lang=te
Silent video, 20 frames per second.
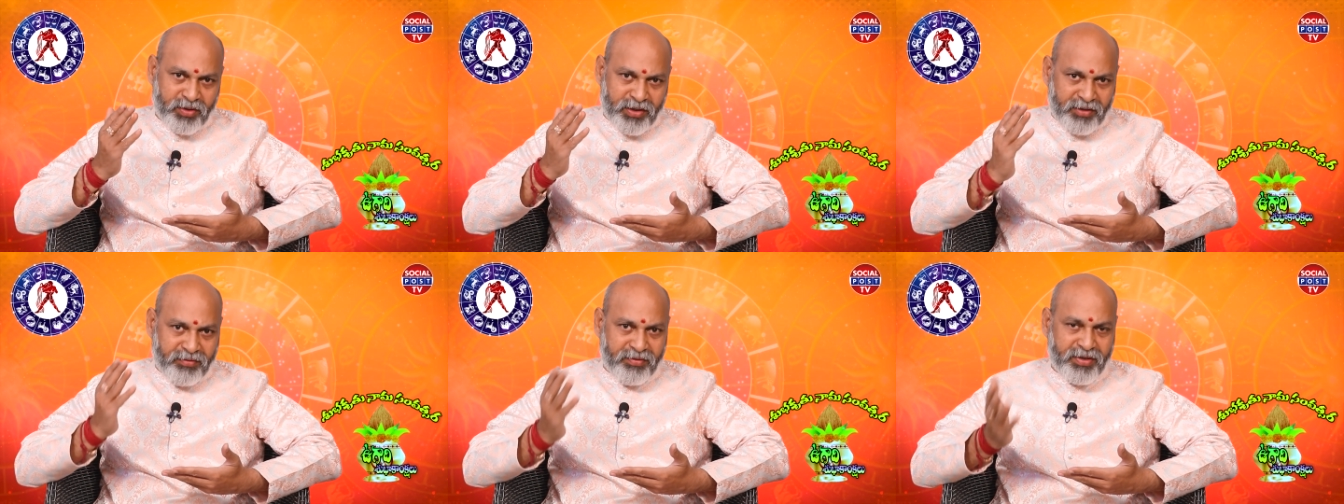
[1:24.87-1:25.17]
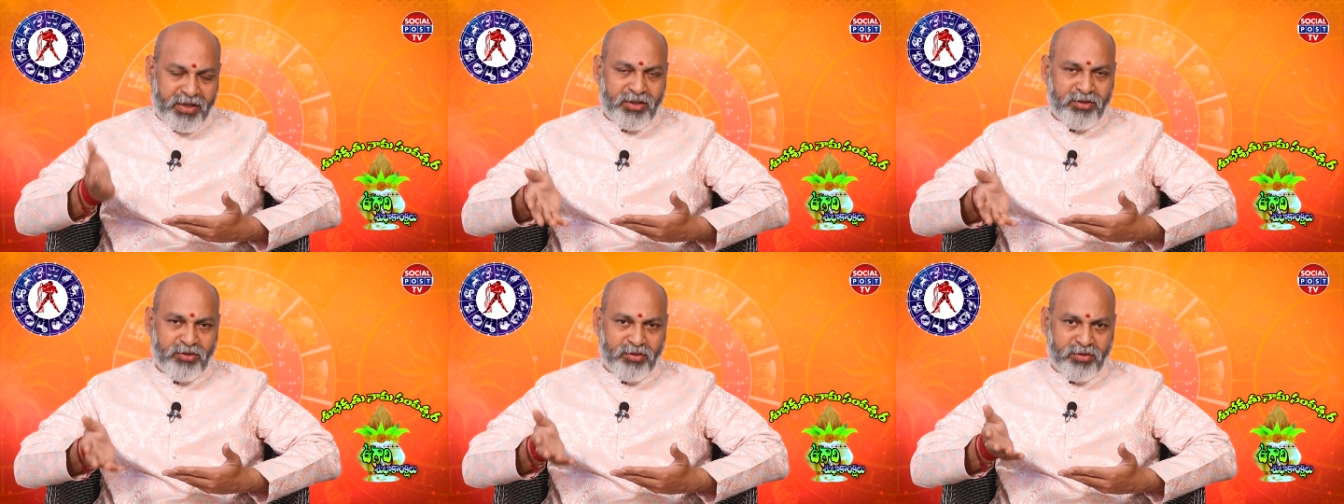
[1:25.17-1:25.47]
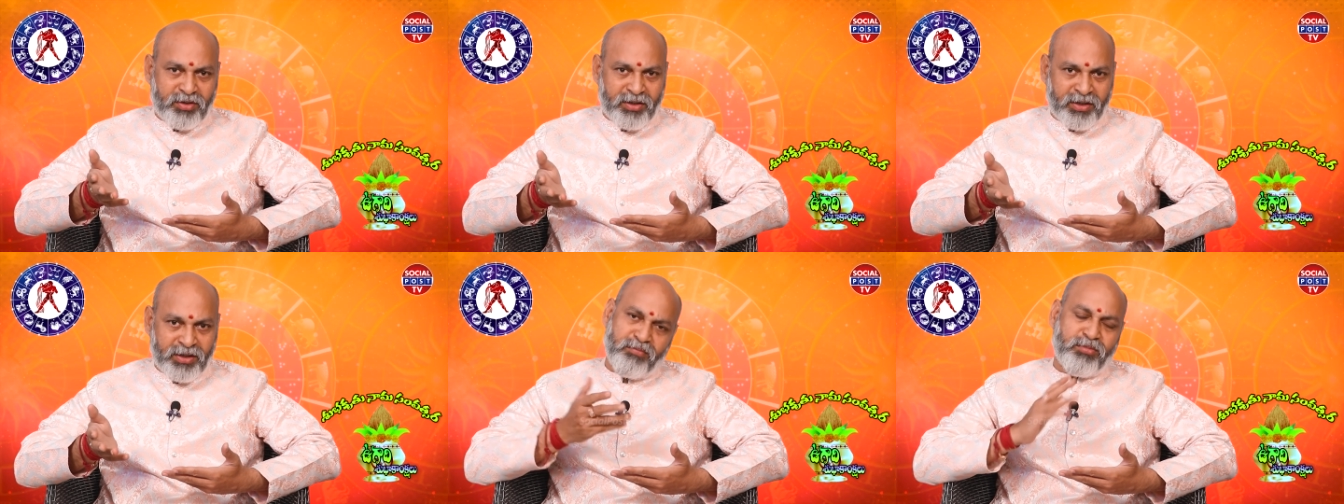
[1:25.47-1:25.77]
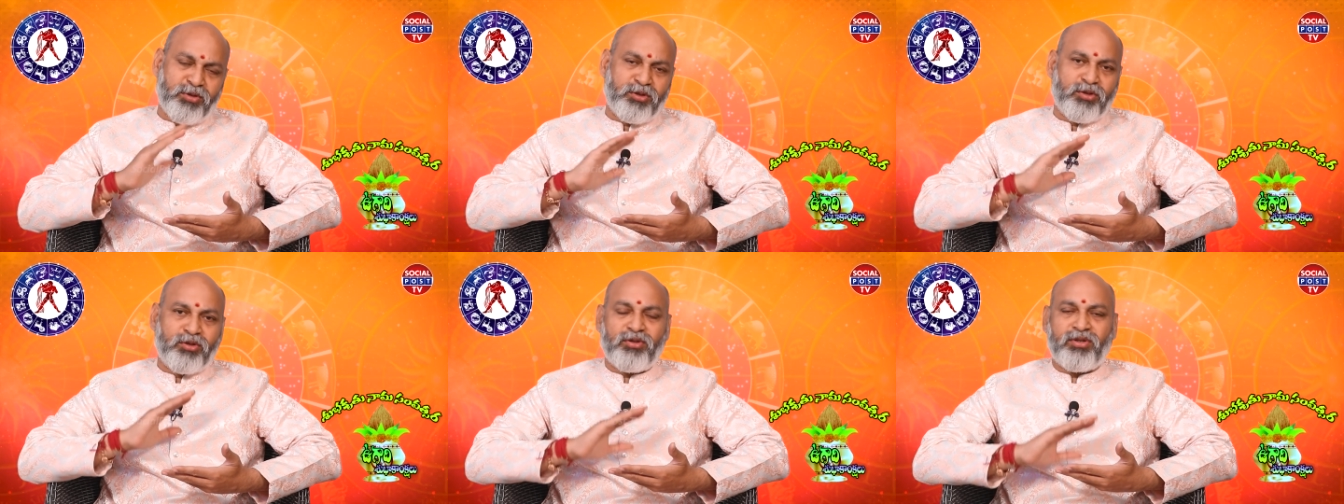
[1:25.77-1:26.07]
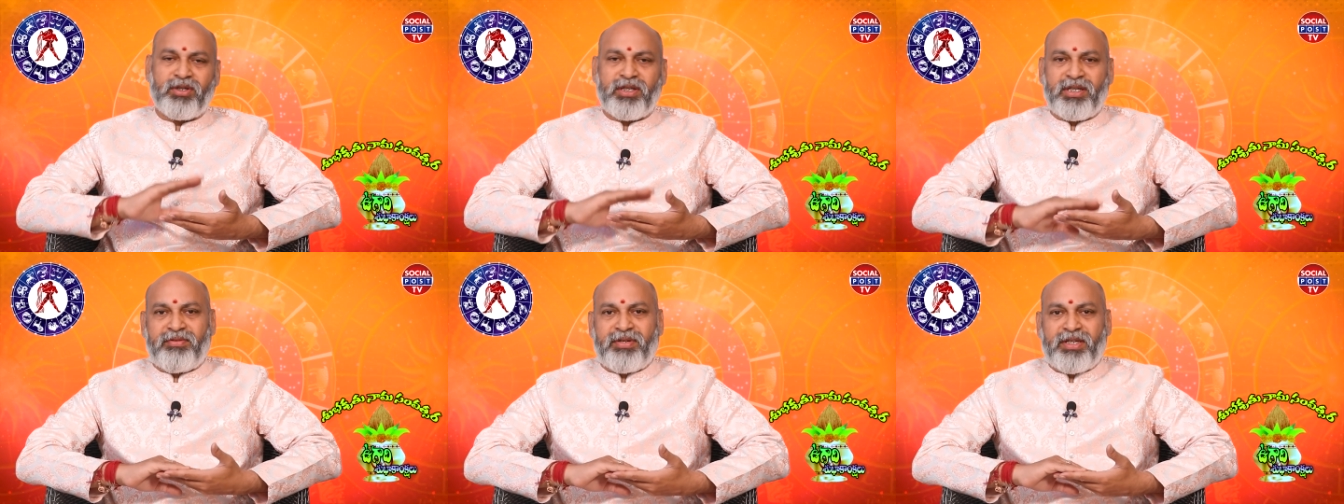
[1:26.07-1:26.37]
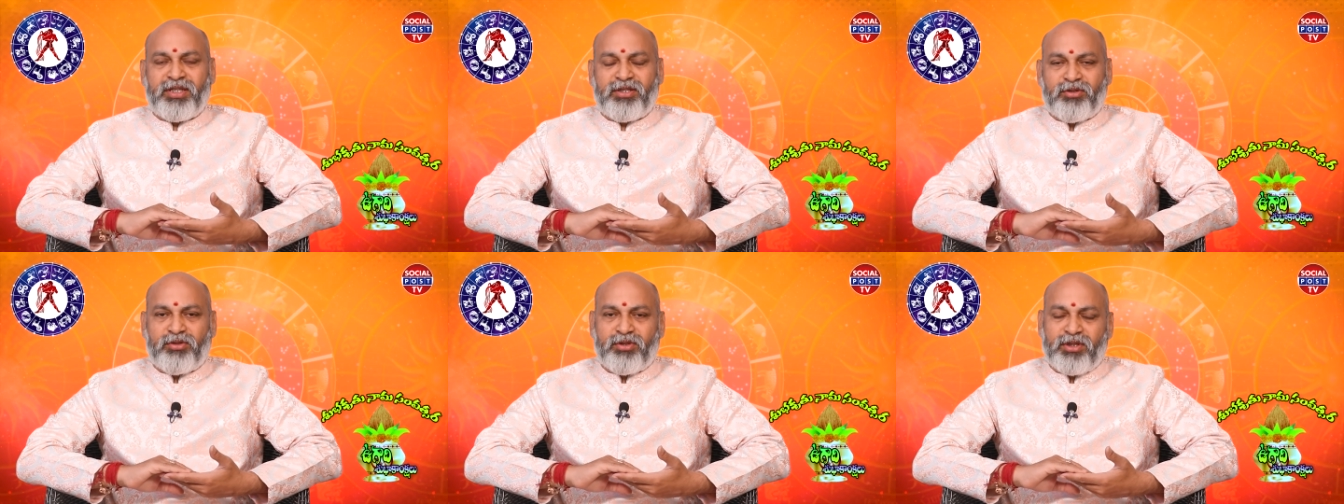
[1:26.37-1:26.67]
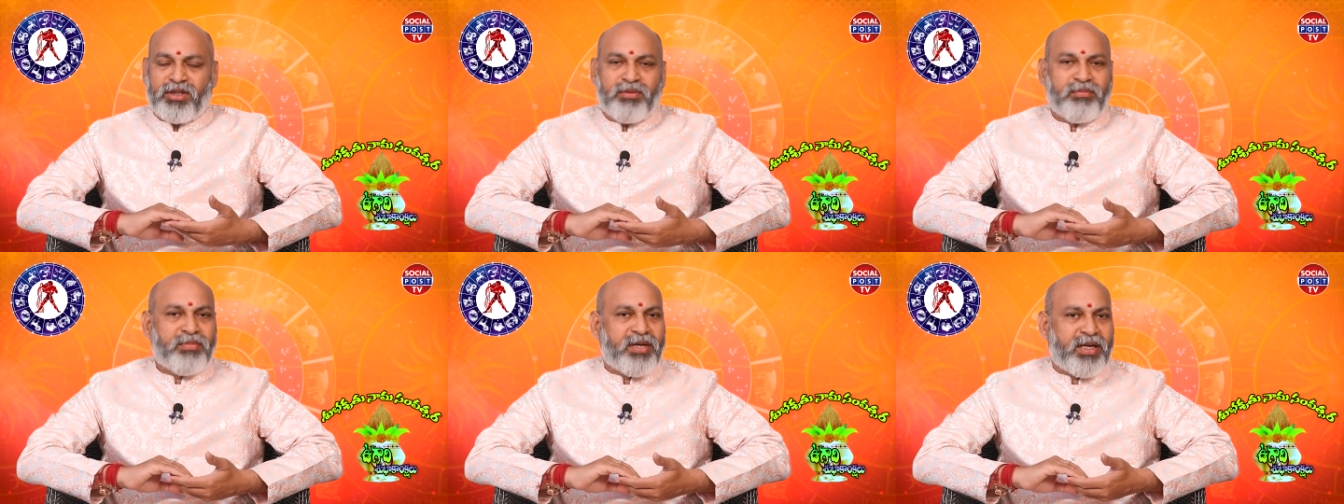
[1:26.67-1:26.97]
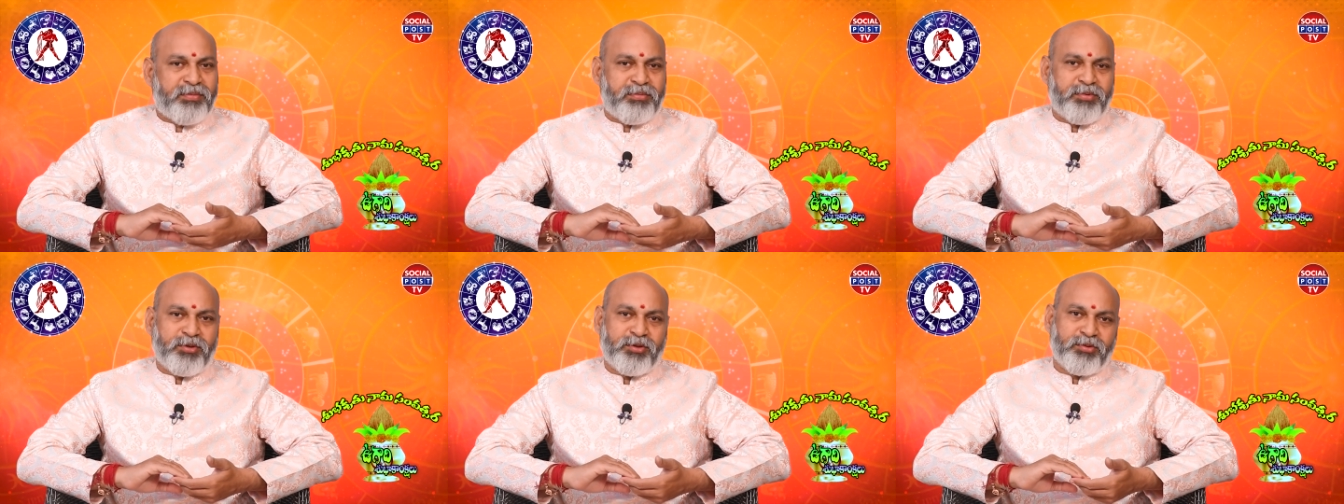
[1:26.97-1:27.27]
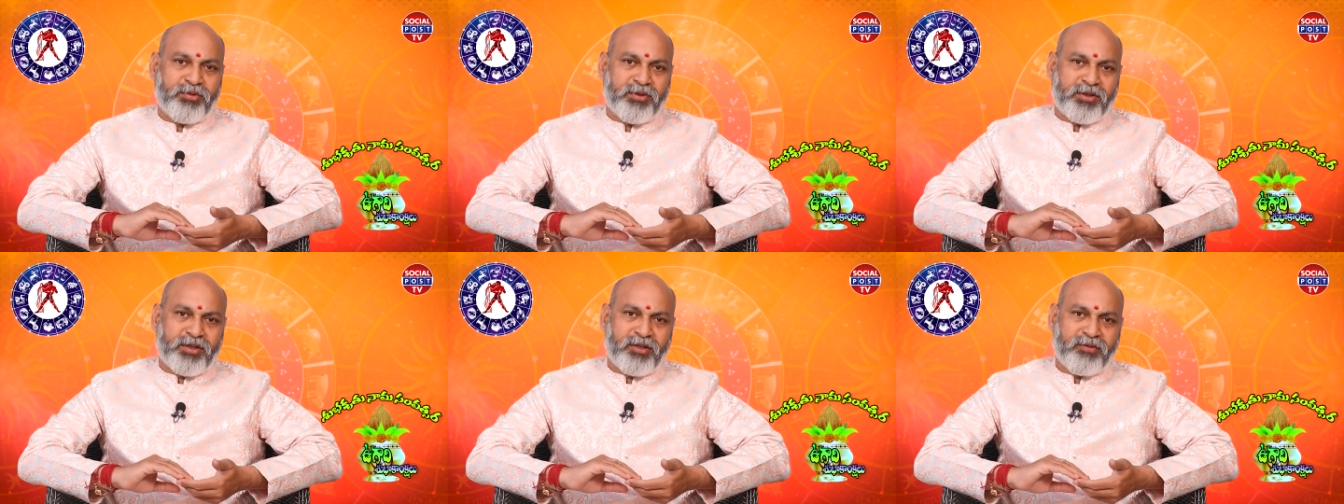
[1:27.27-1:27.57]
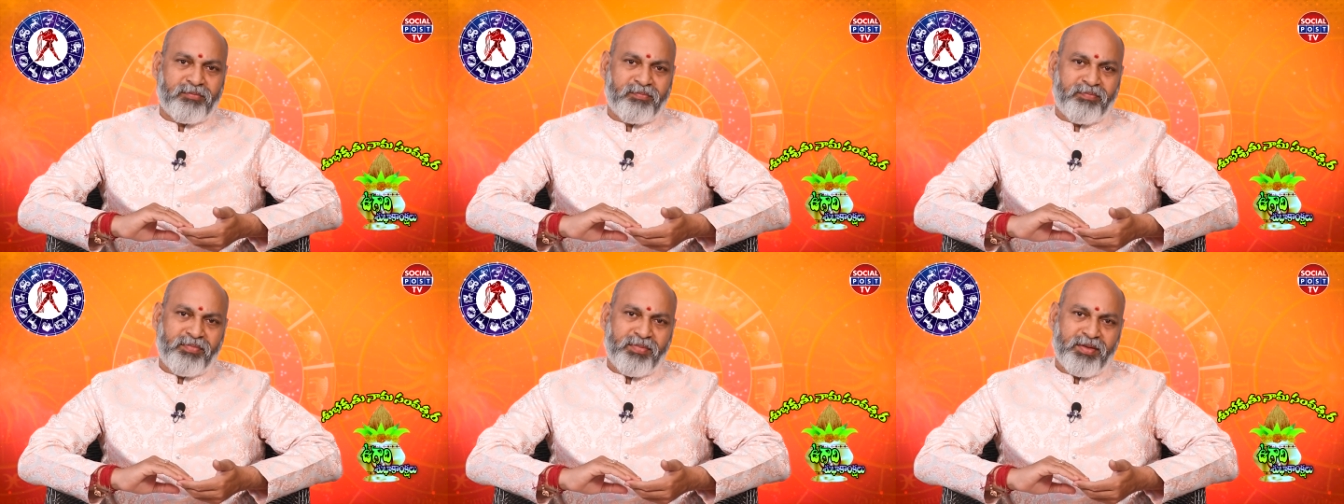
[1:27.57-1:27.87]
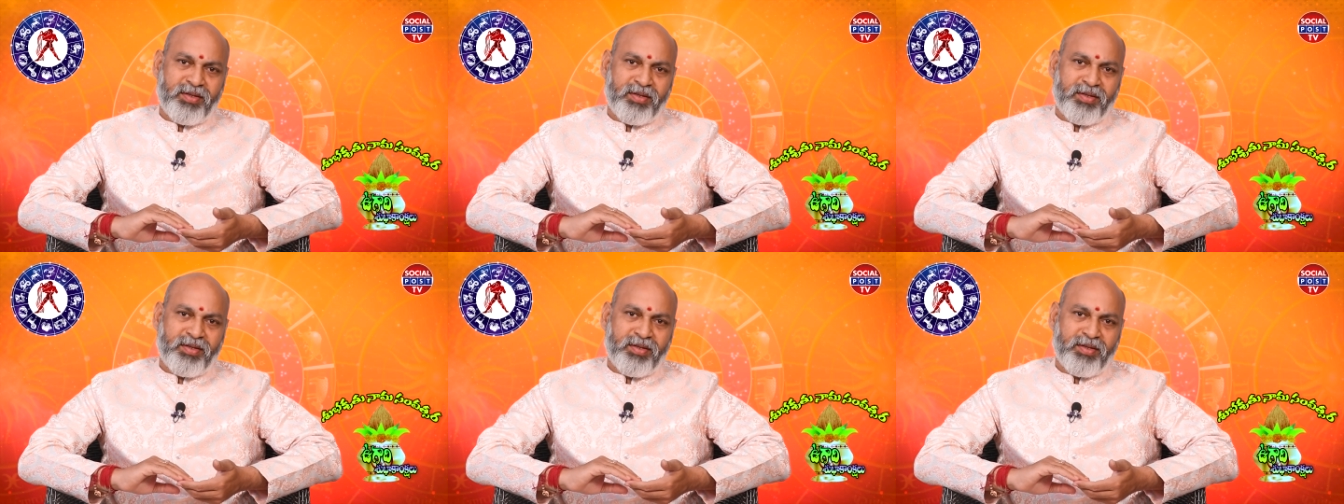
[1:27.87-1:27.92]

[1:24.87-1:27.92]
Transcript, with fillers: ఇరవై ఐదు రోజులకి బుధుడు కూడా ఇరవై ఐదు రోజులకి మారిపోతూ ఉంటాడు